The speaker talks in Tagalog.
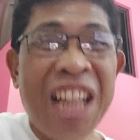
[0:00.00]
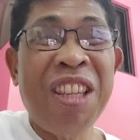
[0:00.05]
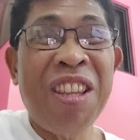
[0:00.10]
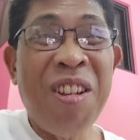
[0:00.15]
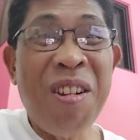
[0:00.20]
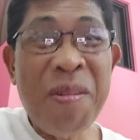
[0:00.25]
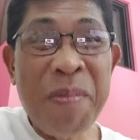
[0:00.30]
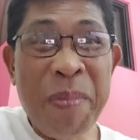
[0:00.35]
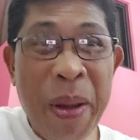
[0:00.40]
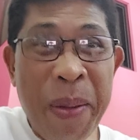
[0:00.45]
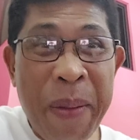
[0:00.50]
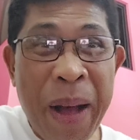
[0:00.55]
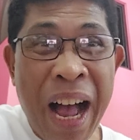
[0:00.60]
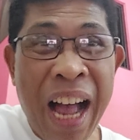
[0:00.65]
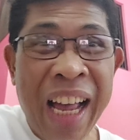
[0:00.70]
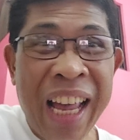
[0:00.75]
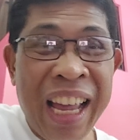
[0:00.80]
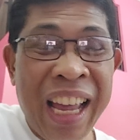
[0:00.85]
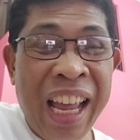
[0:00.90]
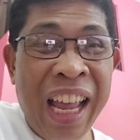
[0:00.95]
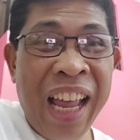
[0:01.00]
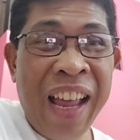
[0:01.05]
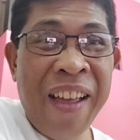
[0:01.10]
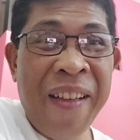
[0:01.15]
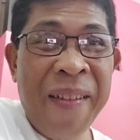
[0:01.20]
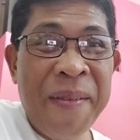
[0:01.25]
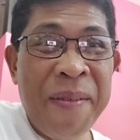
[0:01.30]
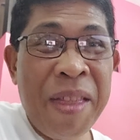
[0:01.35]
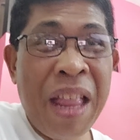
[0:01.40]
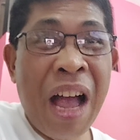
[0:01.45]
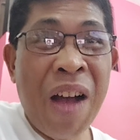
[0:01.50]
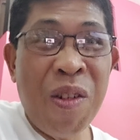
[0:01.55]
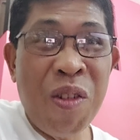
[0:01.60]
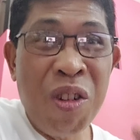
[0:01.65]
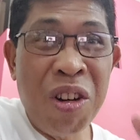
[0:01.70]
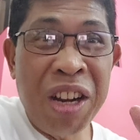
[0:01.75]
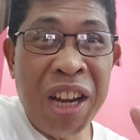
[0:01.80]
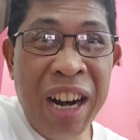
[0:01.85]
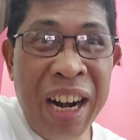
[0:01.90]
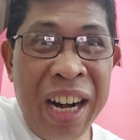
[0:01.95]
Tatlong babae na
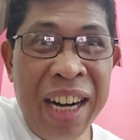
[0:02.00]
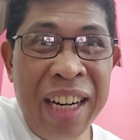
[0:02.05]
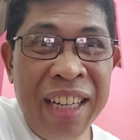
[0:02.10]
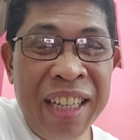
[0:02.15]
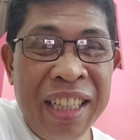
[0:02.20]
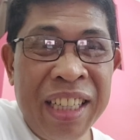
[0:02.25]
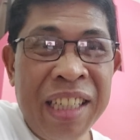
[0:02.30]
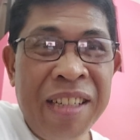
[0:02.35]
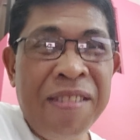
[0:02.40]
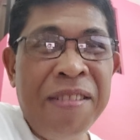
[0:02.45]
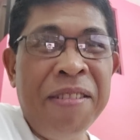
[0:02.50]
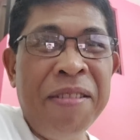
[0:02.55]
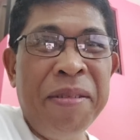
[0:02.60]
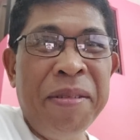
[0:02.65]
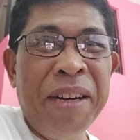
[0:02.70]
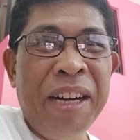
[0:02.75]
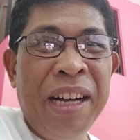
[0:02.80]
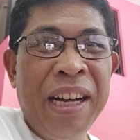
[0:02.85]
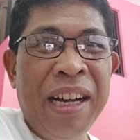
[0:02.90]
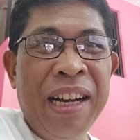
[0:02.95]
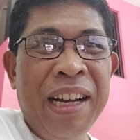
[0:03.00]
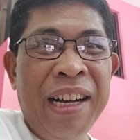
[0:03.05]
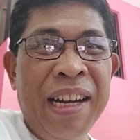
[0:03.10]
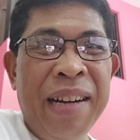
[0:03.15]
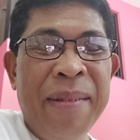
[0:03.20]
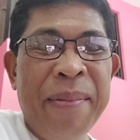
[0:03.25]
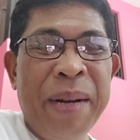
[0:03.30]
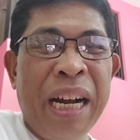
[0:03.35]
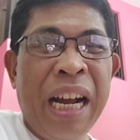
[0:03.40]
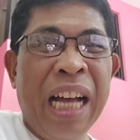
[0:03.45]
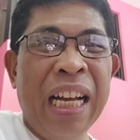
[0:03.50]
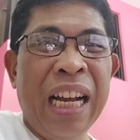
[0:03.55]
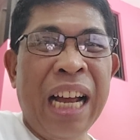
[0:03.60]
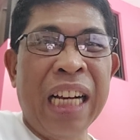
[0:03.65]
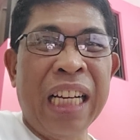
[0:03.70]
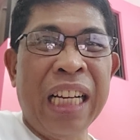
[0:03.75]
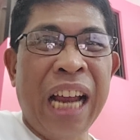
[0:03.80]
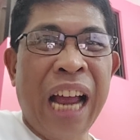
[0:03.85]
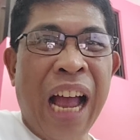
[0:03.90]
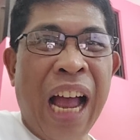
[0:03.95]
all girls yung uh, mga
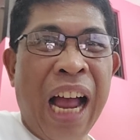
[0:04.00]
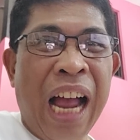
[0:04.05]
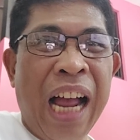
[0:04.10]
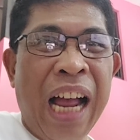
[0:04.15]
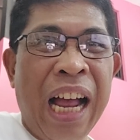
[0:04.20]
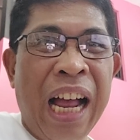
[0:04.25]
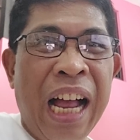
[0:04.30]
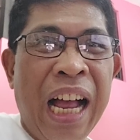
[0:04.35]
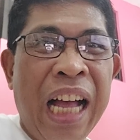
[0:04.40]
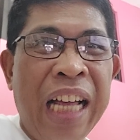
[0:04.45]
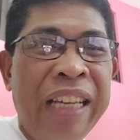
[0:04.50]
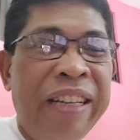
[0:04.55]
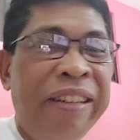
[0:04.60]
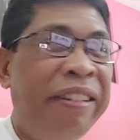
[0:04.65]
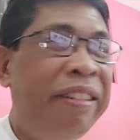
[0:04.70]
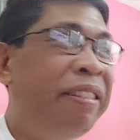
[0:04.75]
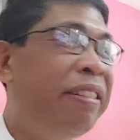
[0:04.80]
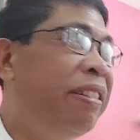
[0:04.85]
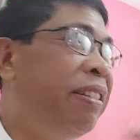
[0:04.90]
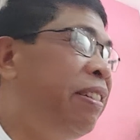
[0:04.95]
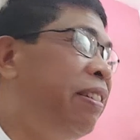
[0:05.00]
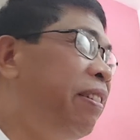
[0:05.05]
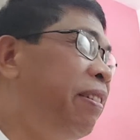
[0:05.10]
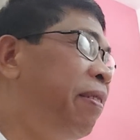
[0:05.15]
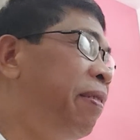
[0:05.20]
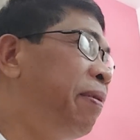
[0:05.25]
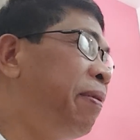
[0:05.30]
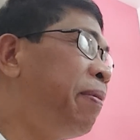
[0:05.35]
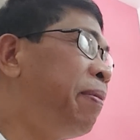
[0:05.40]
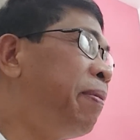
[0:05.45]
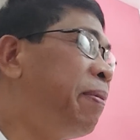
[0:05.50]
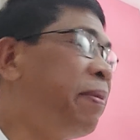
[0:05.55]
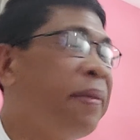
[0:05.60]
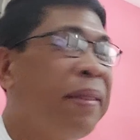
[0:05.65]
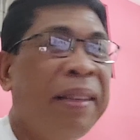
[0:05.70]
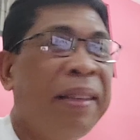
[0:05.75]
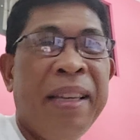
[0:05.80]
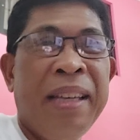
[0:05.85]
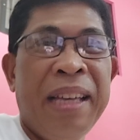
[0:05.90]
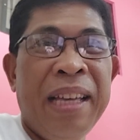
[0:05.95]
anak niya. Ayon.
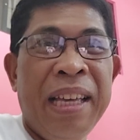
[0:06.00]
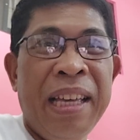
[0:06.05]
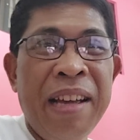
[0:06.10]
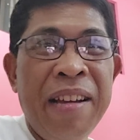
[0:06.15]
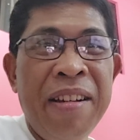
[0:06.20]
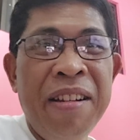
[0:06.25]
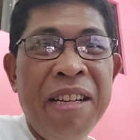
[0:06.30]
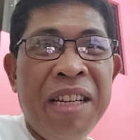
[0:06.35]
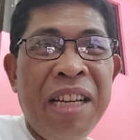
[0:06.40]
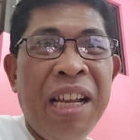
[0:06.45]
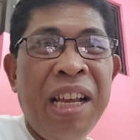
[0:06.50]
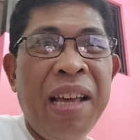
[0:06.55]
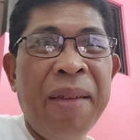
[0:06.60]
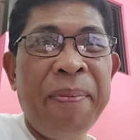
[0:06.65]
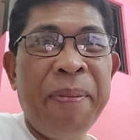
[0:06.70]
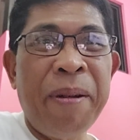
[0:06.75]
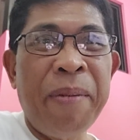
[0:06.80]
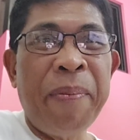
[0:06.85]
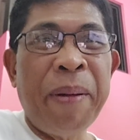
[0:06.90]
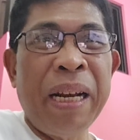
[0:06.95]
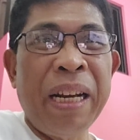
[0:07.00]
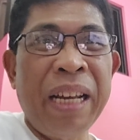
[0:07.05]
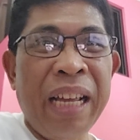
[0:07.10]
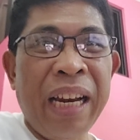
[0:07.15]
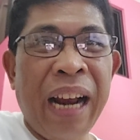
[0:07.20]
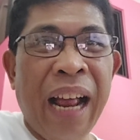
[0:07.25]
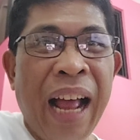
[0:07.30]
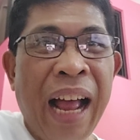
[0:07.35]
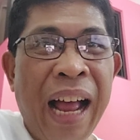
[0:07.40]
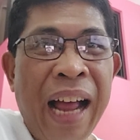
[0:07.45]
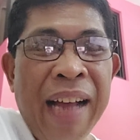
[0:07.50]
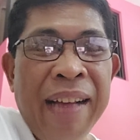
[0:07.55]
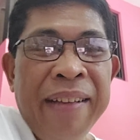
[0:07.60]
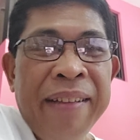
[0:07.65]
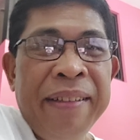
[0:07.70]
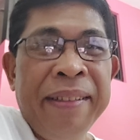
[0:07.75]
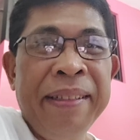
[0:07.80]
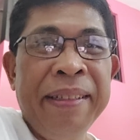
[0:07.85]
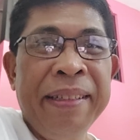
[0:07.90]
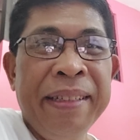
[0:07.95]
Yun, sige po, panira.
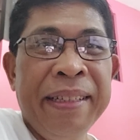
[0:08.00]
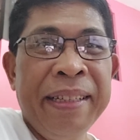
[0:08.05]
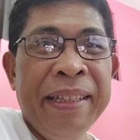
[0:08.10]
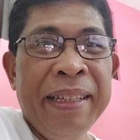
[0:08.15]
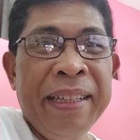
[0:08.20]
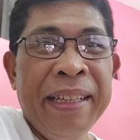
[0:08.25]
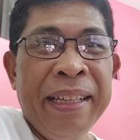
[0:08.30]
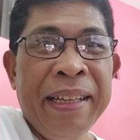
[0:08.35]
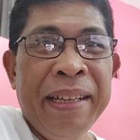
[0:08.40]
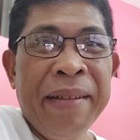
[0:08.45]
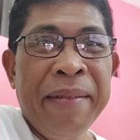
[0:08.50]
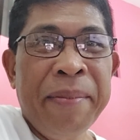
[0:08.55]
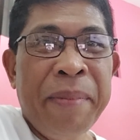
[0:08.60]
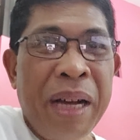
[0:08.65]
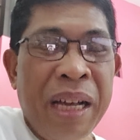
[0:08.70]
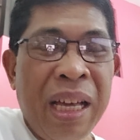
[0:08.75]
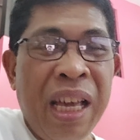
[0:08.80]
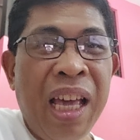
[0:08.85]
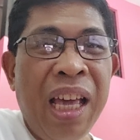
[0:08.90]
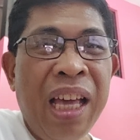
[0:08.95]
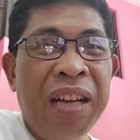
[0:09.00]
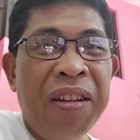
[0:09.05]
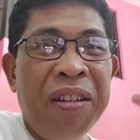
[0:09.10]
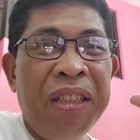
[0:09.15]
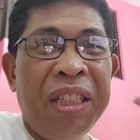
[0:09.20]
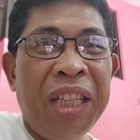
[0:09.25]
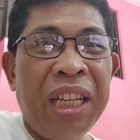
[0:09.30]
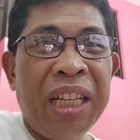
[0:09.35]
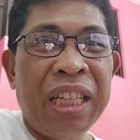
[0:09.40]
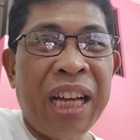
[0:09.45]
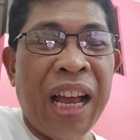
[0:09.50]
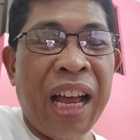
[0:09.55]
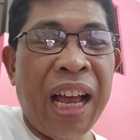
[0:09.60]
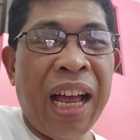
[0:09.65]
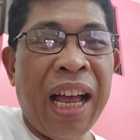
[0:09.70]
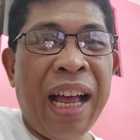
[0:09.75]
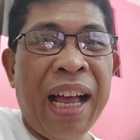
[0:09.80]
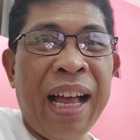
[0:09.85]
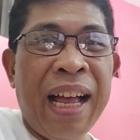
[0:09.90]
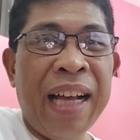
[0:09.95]
Mag-iikot siya sa
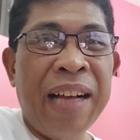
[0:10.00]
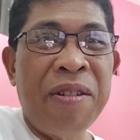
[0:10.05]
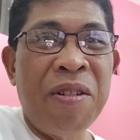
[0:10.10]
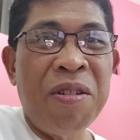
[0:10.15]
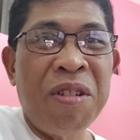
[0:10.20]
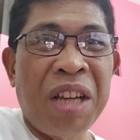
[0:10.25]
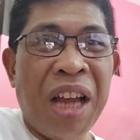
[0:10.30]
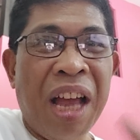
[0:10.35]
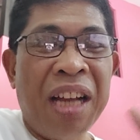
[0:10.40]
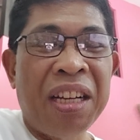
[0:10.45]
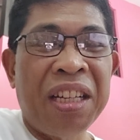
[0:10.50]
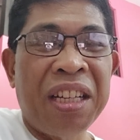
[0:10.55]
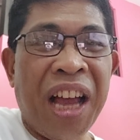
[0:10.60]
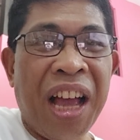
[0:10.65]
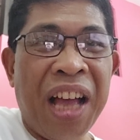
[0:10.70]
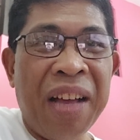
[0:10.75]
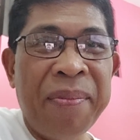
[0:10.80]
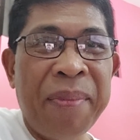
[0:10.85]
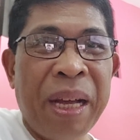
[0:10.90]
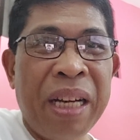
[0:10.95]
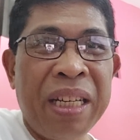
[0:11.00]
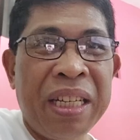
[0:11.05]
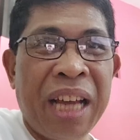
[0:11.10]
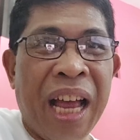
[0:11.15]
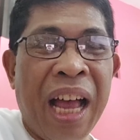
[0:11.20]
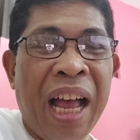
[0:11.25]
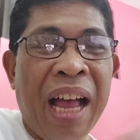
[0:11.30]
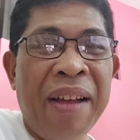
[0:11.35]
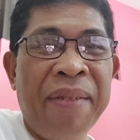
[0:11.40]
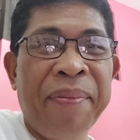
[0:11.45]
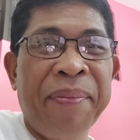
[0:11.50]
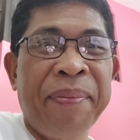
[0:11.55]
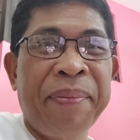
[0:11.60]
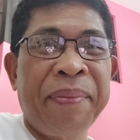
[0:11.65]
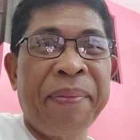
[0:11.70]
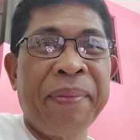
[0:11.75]
kung saan saang bansa,